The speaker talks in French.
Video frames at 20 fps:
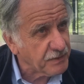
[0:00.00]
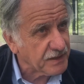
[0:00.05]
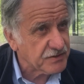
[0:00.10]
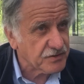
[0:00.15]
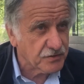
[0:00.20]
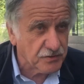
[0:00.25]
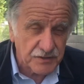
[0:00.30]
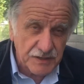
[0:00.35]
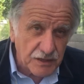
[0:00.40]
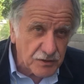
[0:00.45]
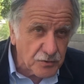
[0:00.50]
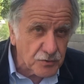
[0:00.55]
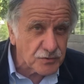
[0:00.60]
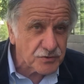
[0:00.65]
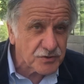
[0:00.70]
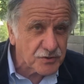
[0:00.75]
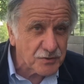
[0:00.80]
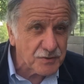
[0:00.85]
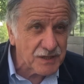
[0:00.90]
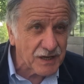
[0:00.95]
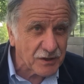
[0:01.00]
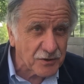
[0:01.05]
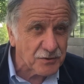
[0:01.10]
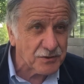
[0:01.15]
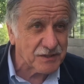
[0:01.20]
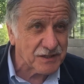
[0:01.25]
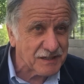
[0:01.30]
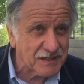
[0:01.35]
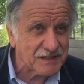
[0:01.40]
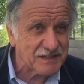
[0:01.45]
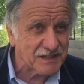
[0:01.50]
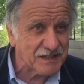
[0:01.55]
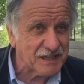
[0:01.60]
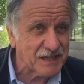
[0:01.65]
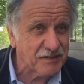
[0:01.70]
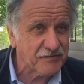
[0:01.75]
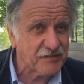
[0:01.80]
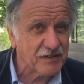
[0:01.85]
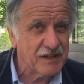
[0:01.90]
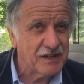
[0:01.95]
parce qu'on a construit à côté
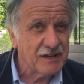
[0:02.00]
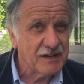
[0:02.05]
d'AZF